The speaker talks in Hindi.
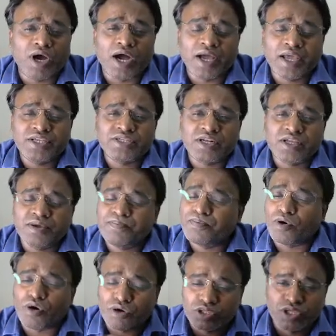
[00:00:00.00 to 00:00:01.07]
आगे चल के
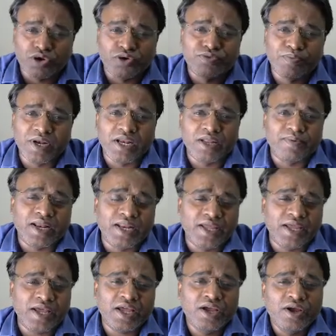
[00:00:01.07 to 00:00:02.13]
बहुत ग्रोथ मिलने वाली
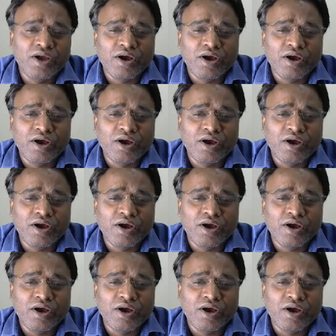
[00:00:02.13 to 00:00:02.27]
है